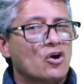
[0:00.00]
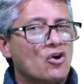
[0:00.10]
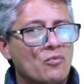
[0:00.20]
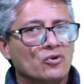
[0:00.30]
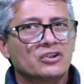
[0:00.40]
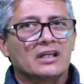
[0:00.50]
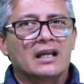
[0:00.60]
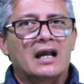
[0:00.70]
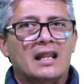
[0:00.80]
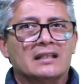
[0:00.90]
¿Cómo se
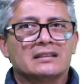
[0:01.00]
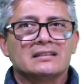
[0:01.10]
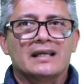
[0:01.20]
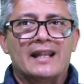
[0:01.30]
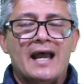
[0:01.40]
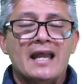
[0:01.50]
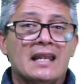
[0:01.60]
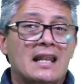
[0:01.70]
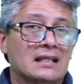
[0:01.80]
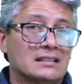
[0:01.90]
garantizará
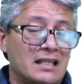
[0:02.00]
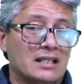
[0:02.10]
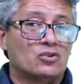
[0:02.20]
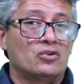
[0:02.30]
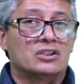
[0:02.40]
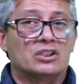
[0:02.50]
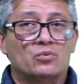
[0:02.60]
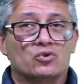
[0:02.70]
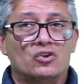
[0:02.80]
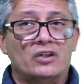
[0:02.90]
el acceso y
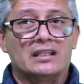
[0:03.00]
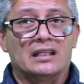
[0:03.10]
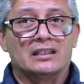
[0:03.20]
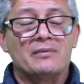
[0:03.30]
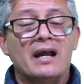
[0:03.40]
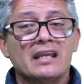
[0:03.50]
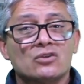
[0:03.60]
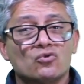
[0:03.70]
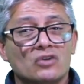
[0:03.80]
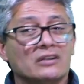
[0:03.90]
distribución equitativa y
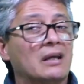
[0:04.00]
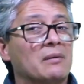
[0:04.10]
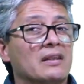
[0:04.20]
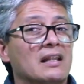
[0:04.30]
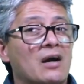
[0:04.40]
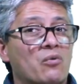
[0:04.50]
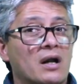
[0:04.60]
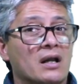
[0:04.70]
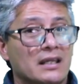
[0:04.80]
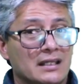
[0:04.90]
sustentable del agua?